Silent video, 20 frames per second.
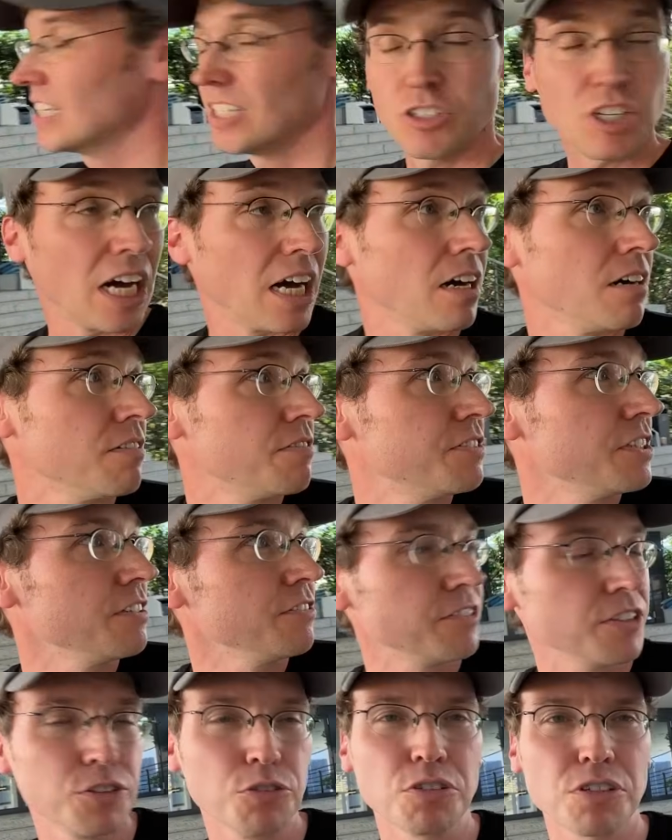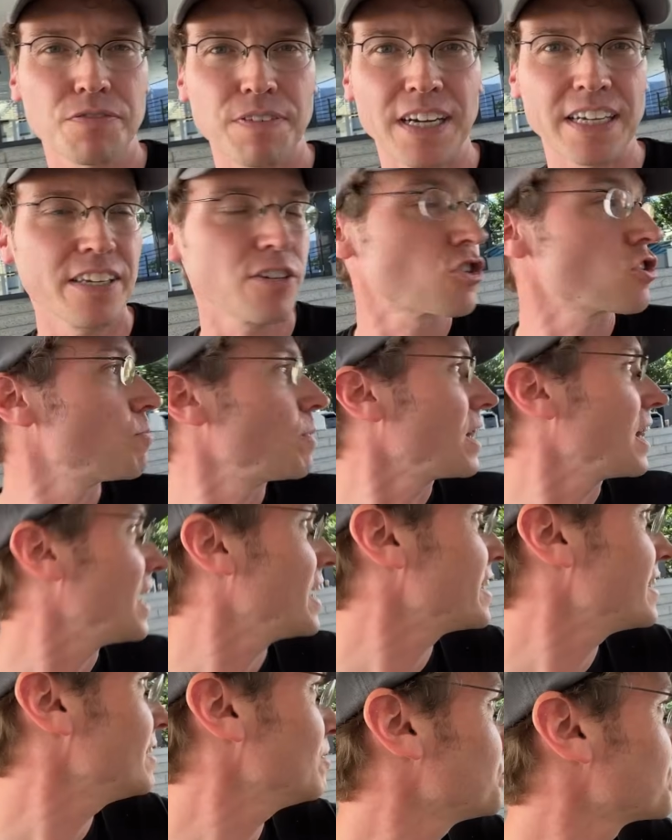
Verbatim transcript: Ja, wir Jungs fangen hier schon mal an.